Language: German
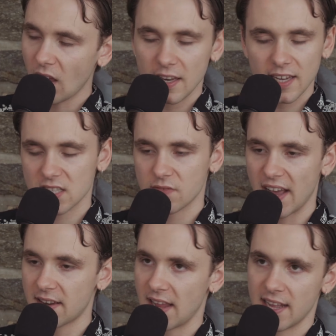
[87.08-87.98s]
in der
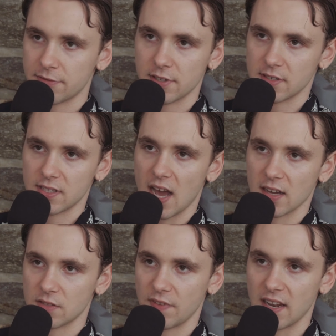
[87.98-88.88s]
zweiten Hälfte des
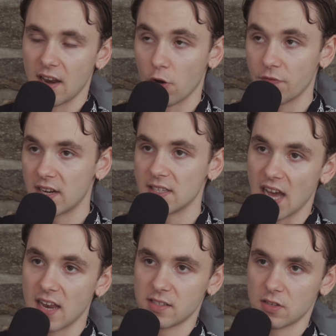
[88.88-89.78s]
Jahres, wenn dann auch wirklich
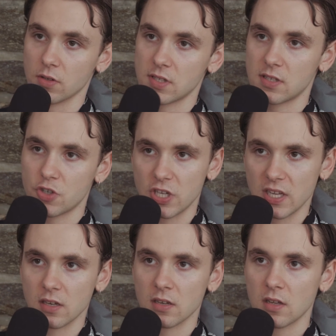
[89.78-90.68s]
alle Songs
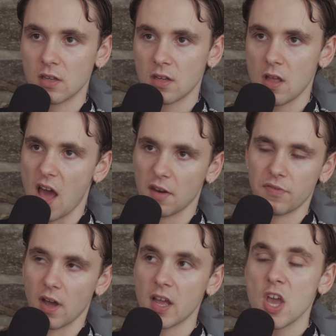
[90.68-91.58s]
stehen,
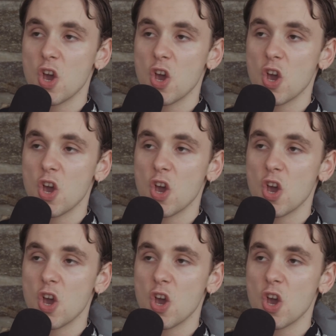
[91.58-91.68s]
anfangen.